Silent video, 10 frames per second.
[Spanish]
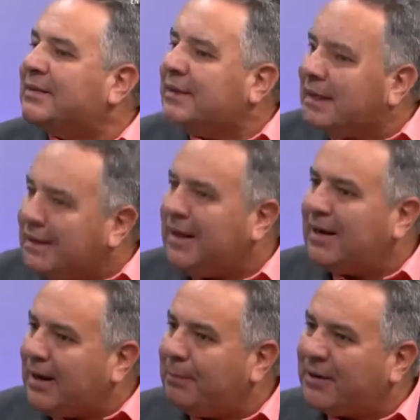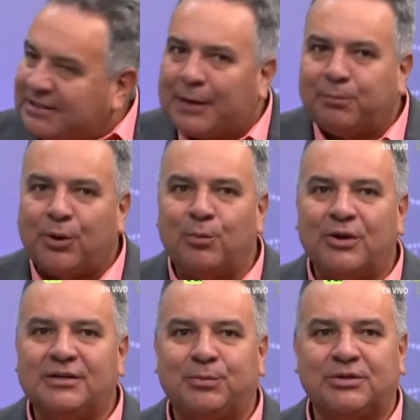tenían que pasar por el
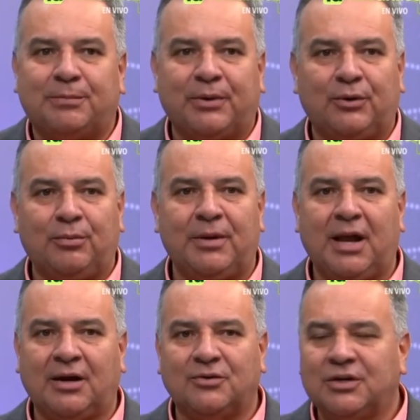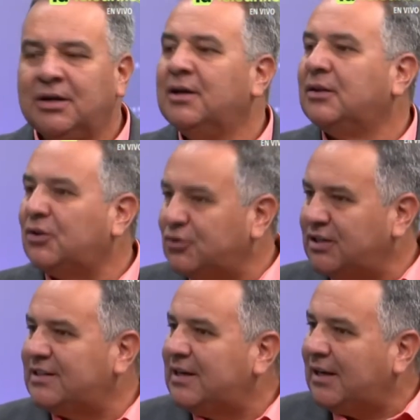municipio de San Pedro de los Milagros.
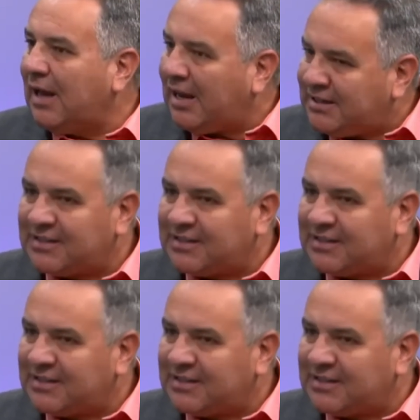Entonces, allí